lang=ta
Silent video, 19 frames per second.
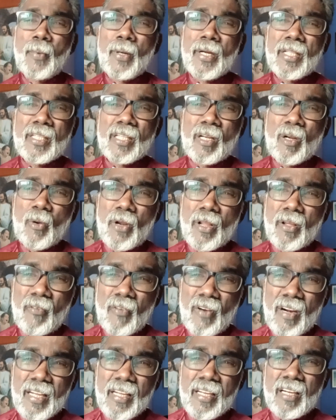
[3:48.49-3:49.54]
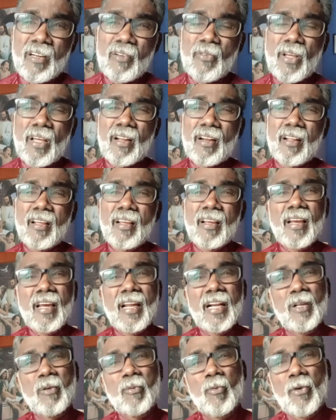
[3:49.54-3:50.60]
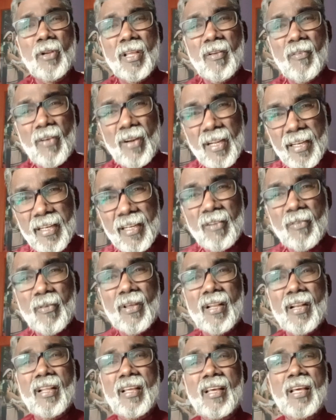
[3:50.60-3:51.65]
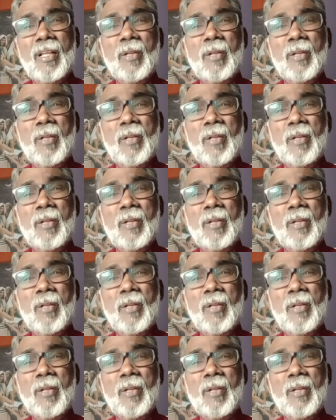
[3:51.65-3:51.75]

மனிதர்களுடைய வழிகள் வேறு கடவுளுடைய வழிகள் வேறு